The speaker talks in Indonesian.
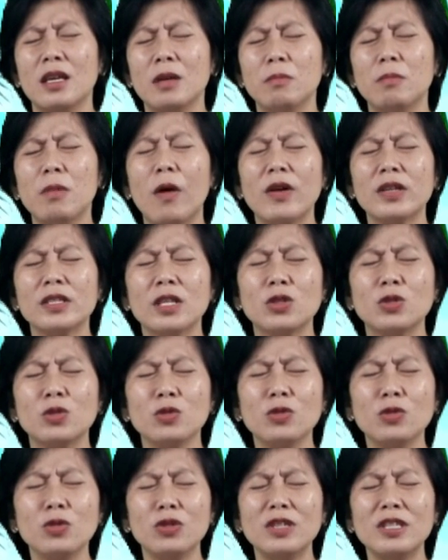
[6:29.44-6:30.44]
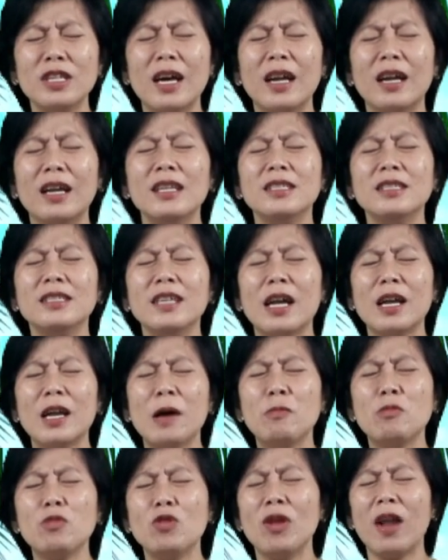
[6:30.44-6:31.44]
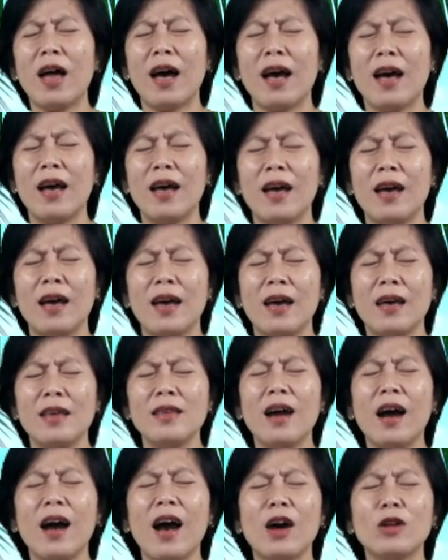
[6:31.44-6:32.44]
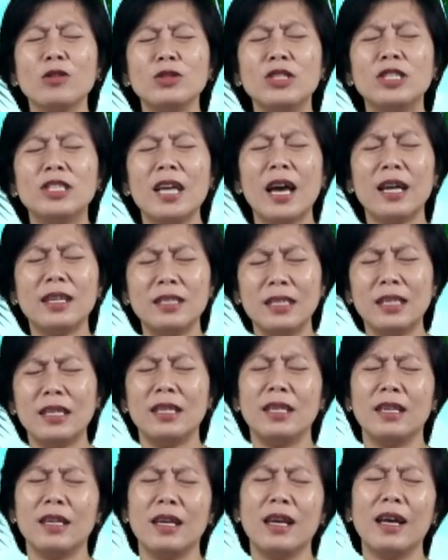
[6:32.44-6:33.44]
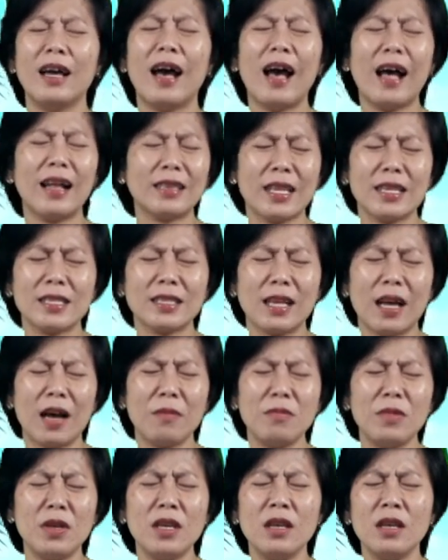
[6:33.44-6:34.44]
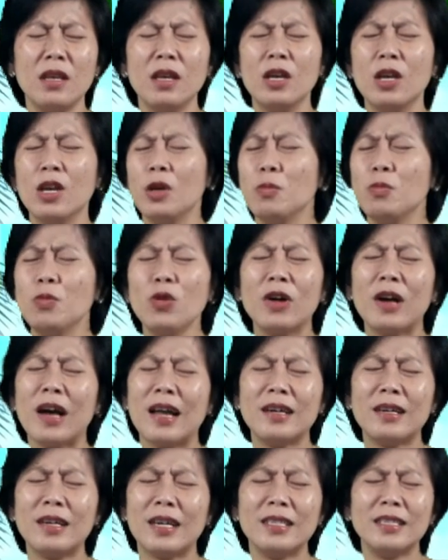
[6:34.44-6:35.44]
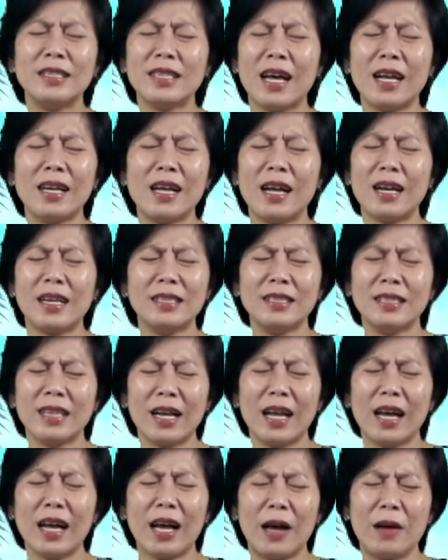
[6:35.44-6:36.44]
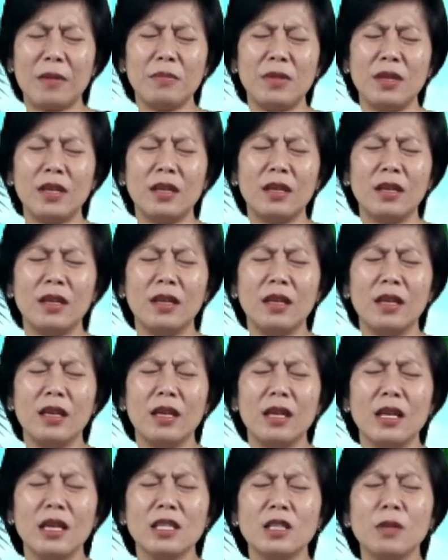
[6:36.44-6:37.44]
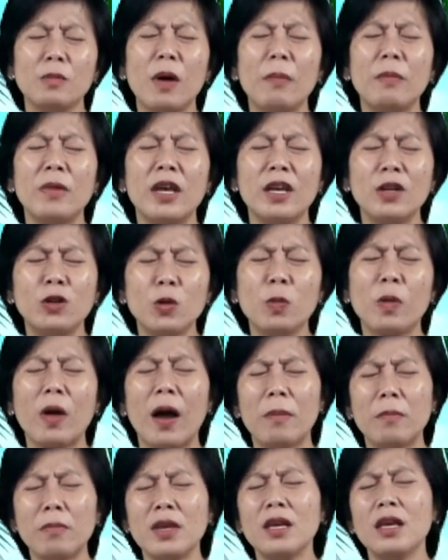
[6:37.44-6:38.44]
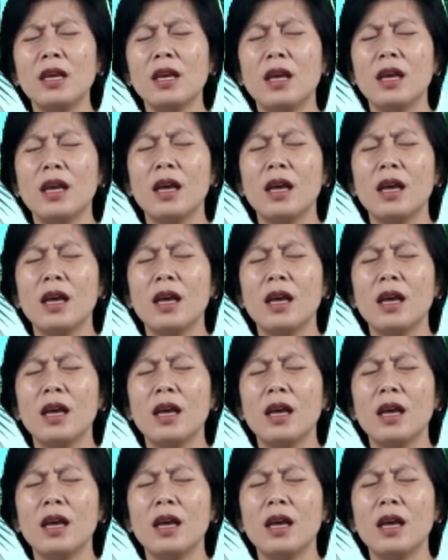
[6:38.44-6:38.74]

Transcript: bahwa sesungguhnya rencana mula yang harus jadi atas kami bukan rencana-rencana kami. Sebab hidup kami